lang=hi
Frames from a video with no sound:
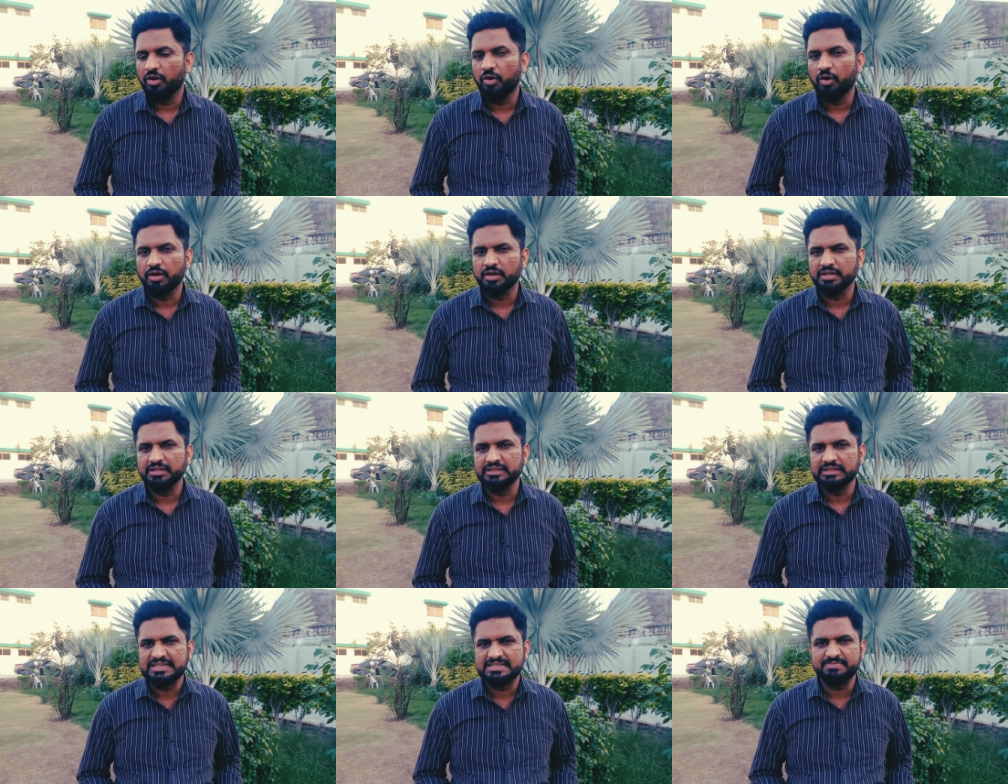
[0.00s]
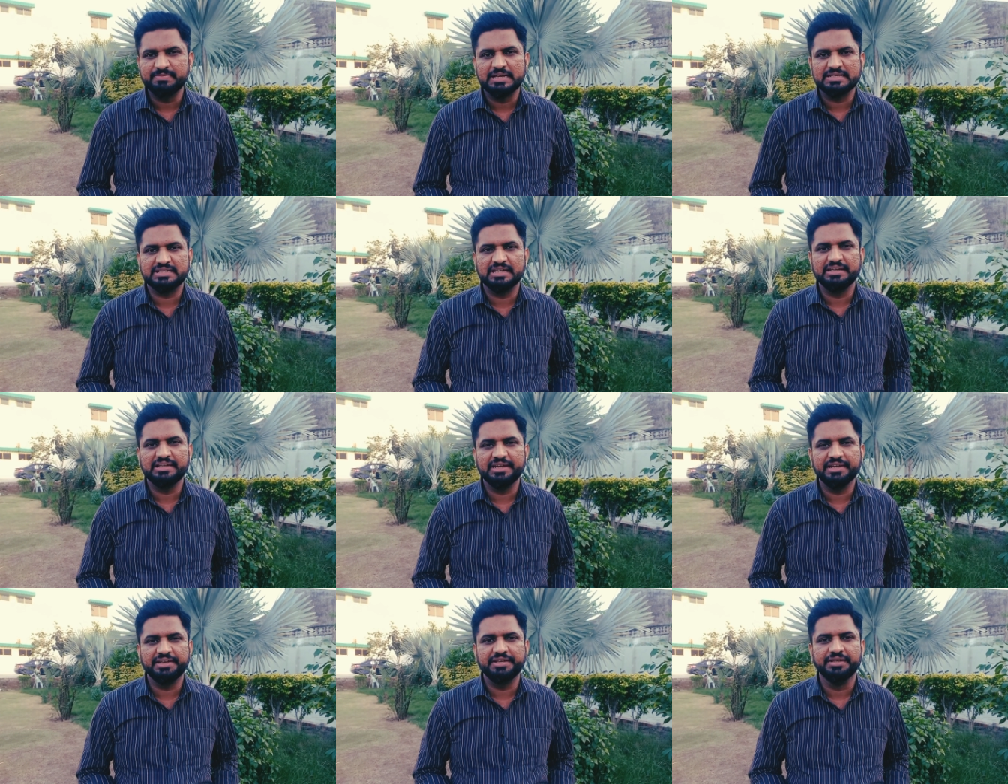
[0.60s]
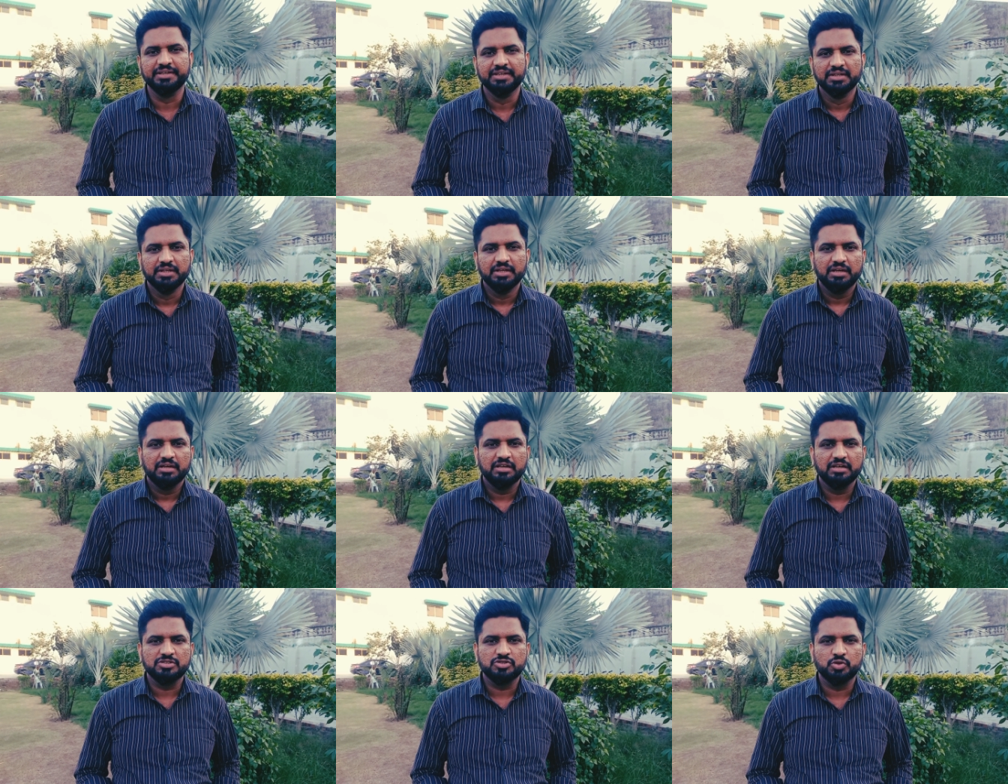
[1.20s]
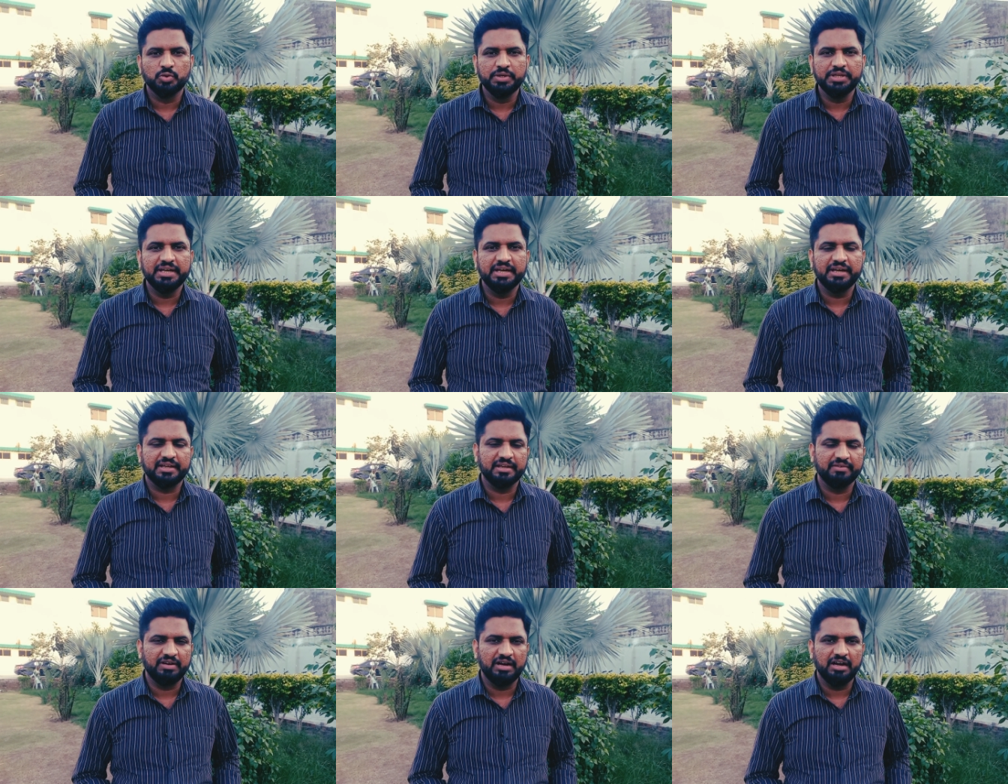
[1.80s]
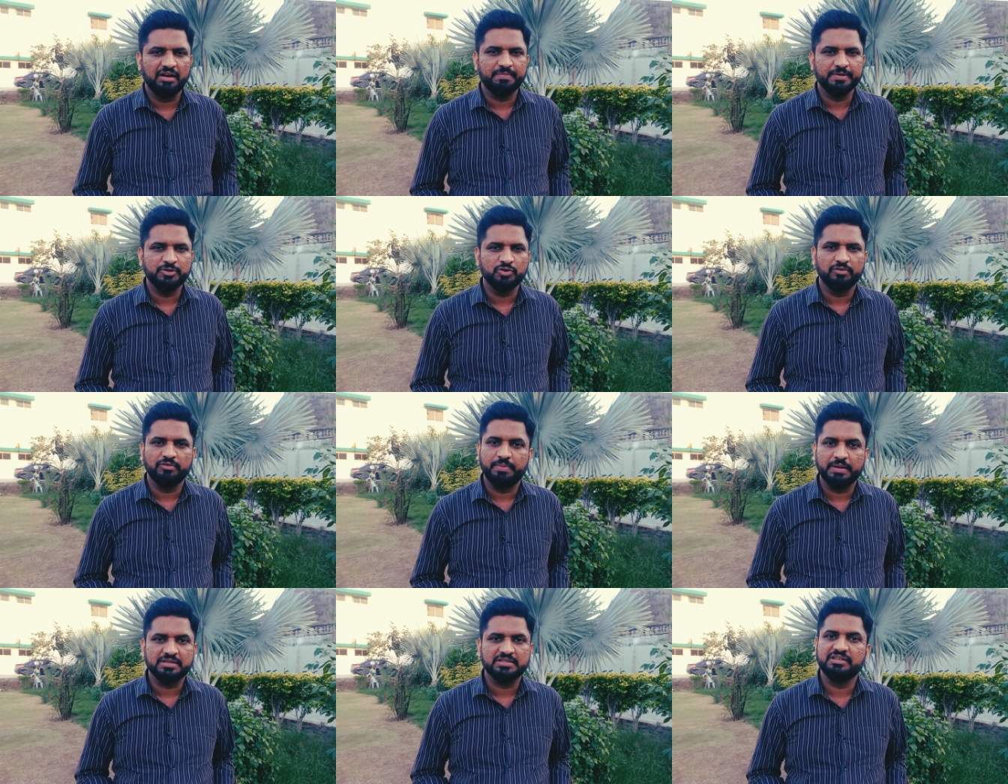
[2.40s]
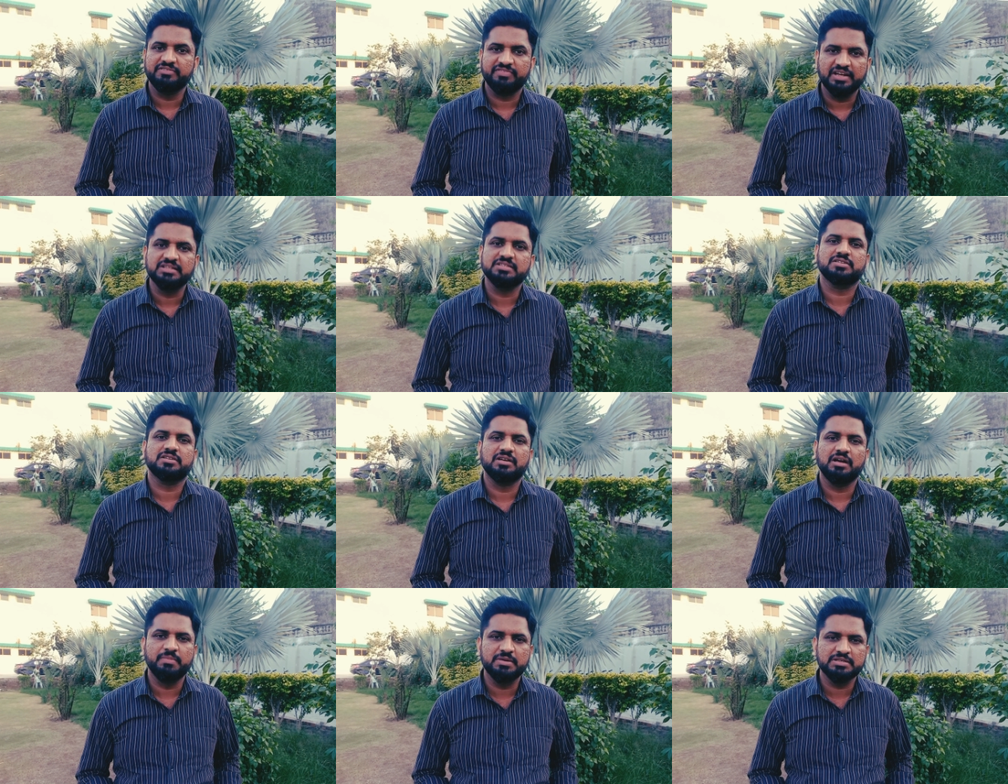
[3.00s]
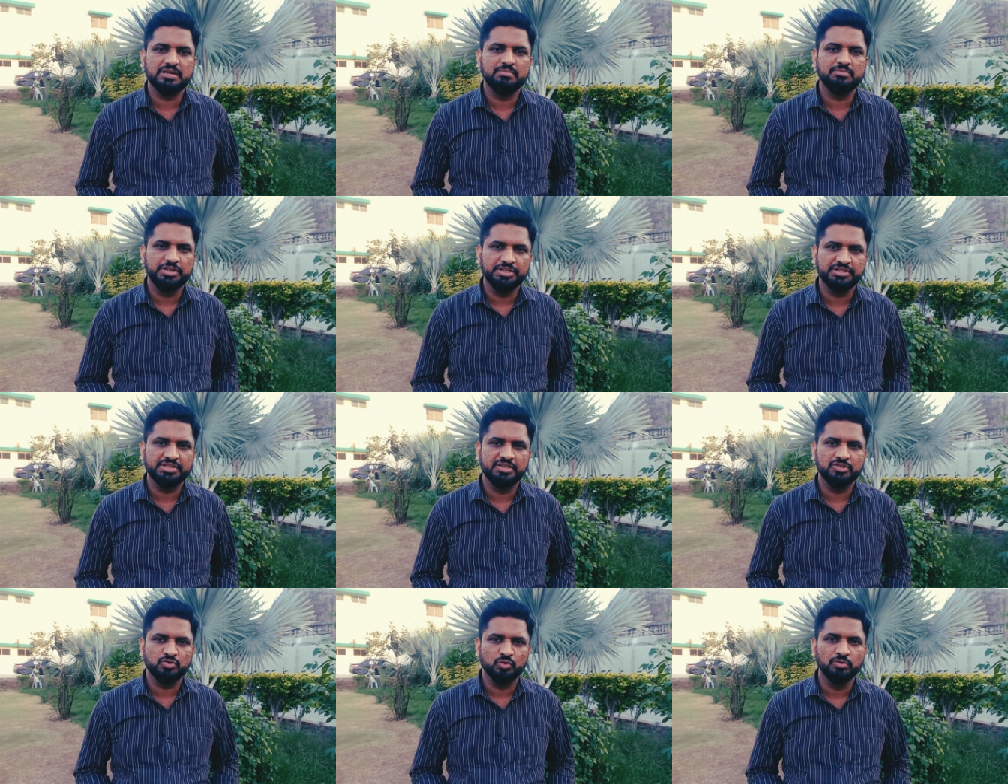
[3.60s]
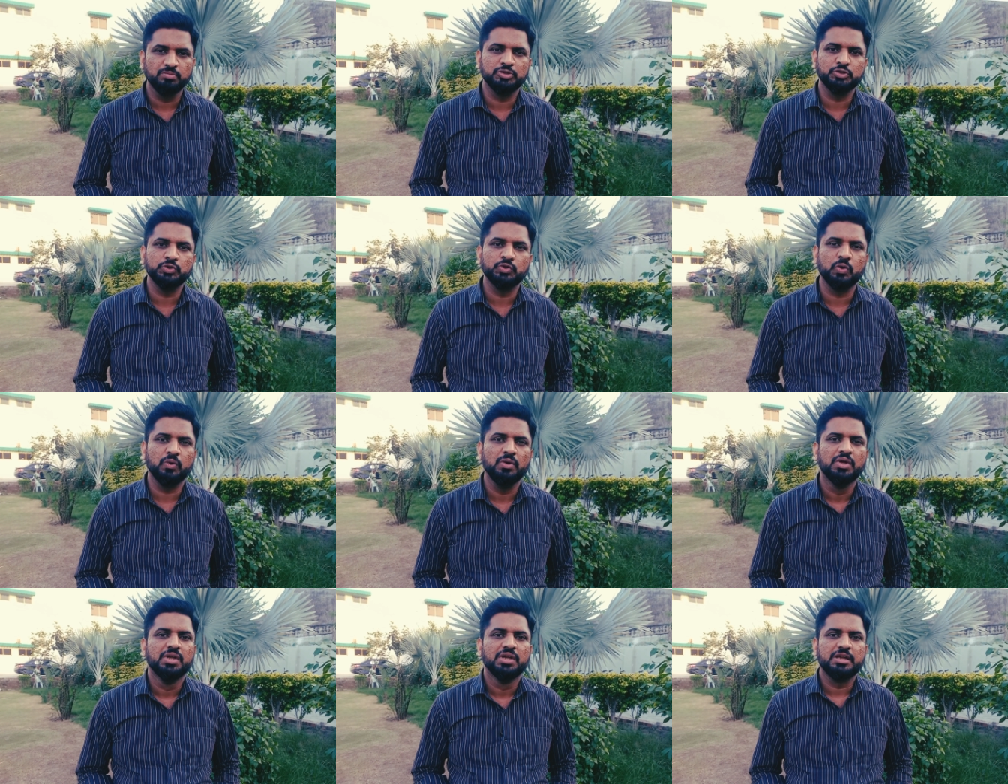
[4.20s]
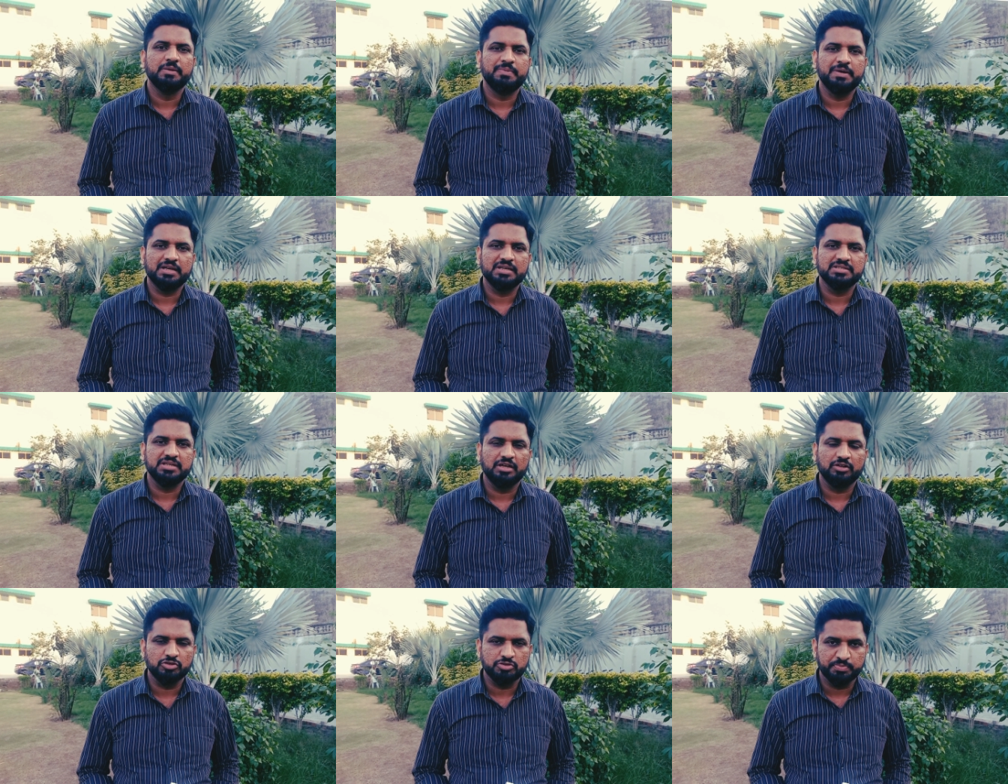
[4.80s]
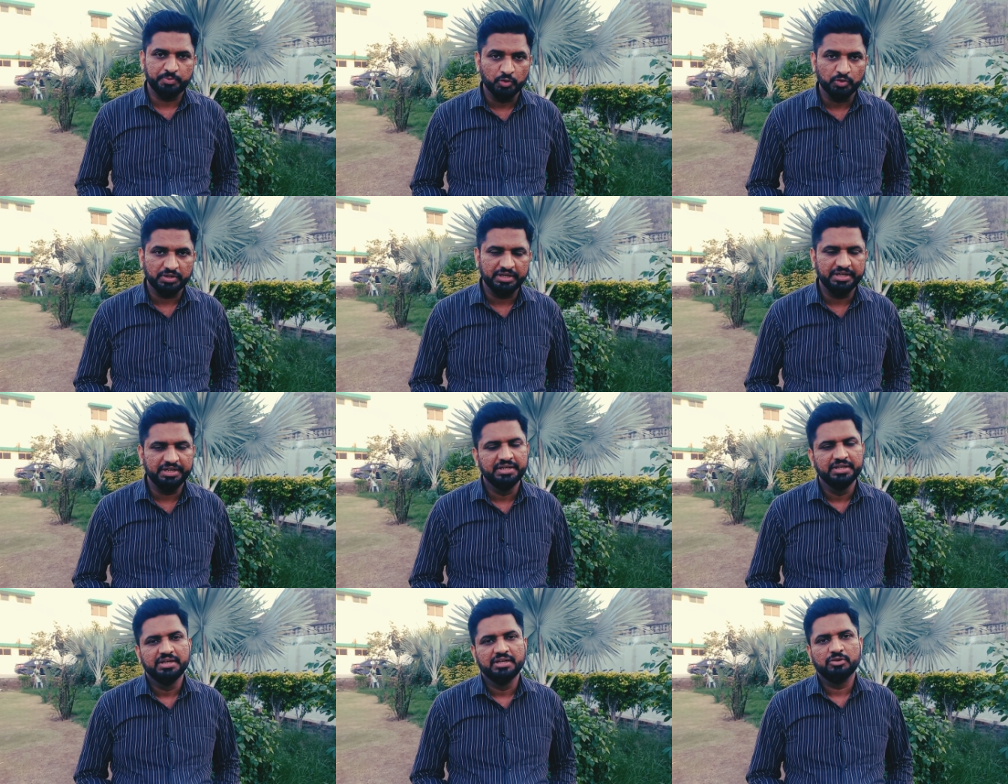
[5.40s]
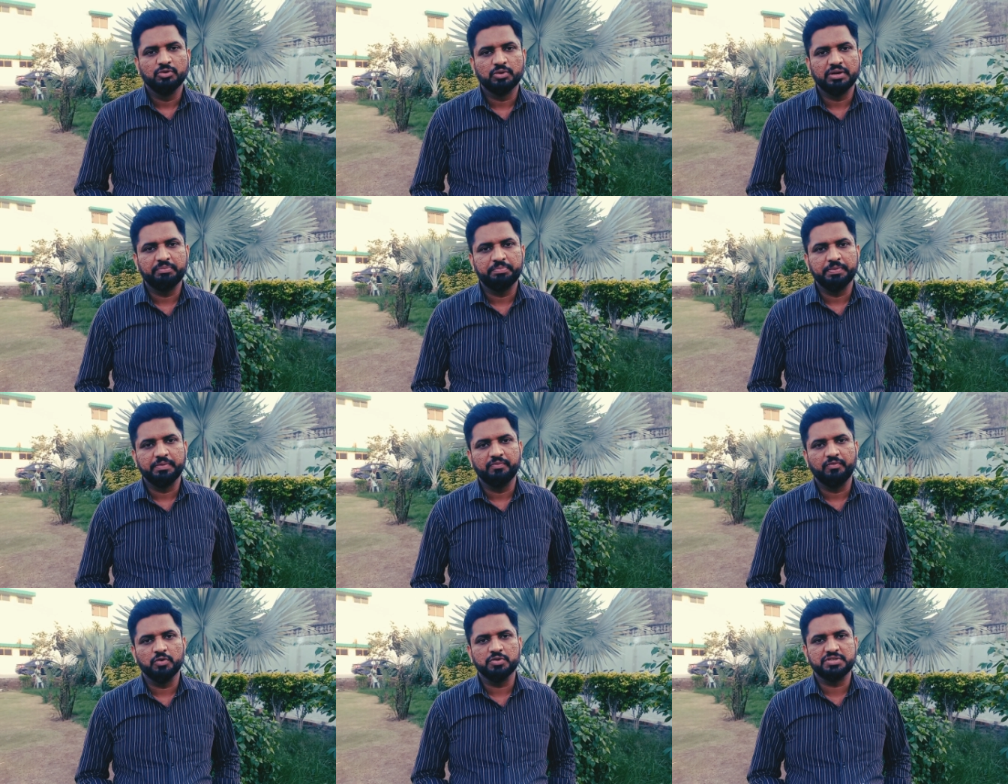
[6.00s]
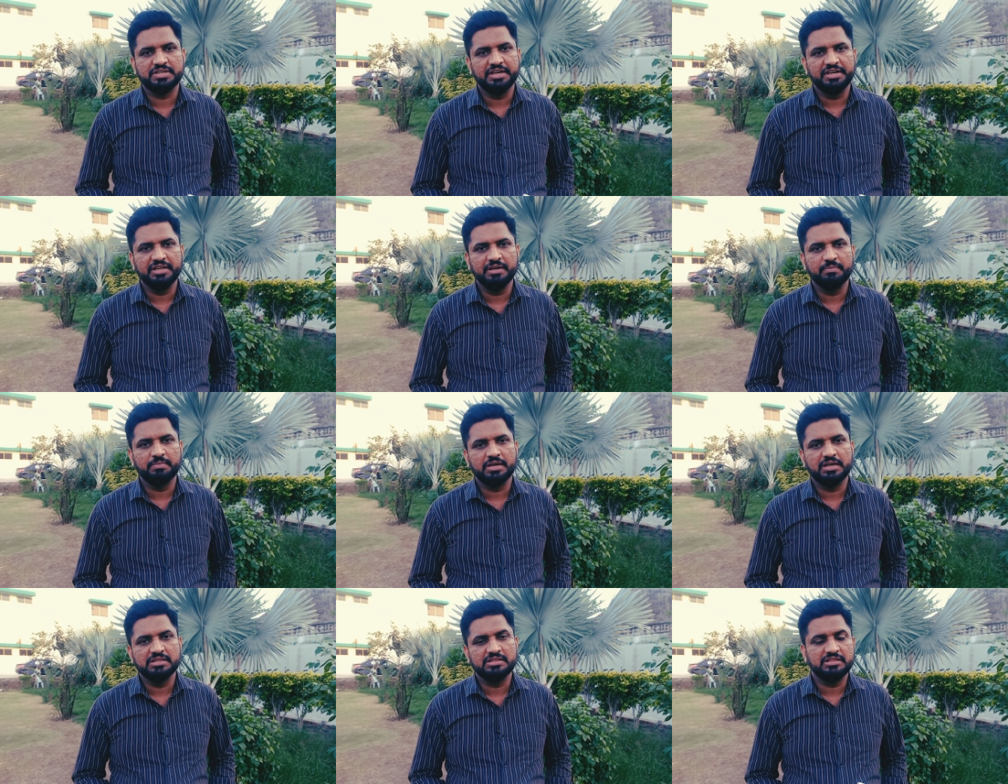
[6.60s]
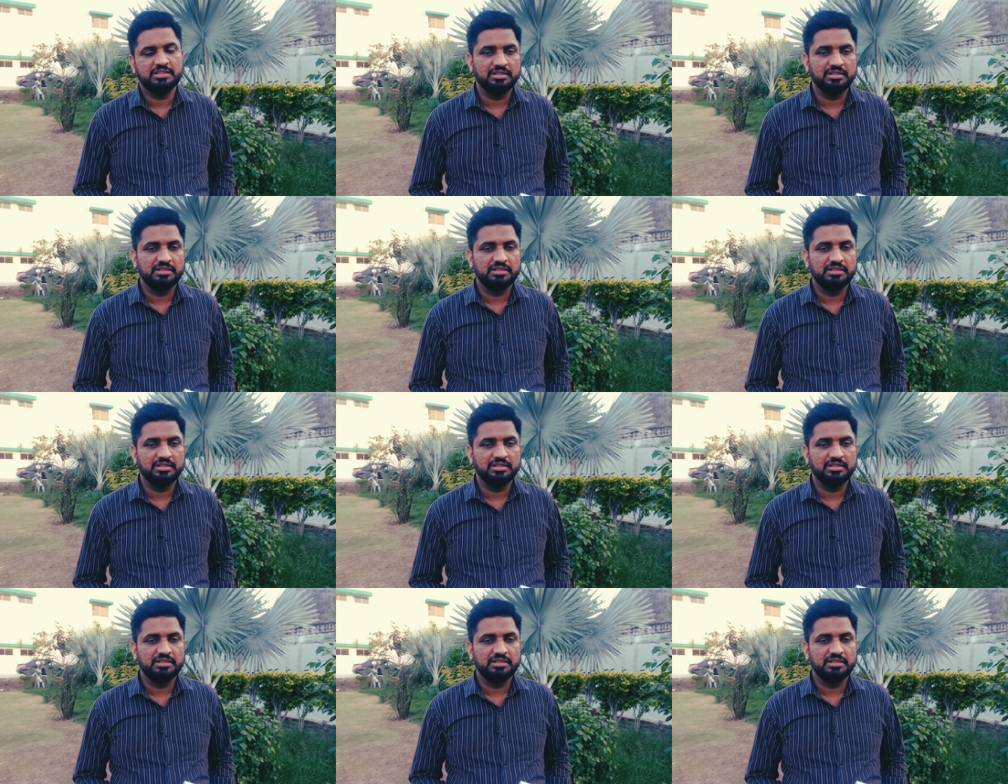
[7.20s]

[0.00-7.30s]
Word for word: और इस मैच के लिए ही ज़रूरी है कि वहाँ पे जो है वो पाकिस्तानी फैंस कम अज़ कम इतने ज़रूर मौजूद हों कि पाकिस्तान को सपोर्ट रहे क्योंकि वो स्टेडियम का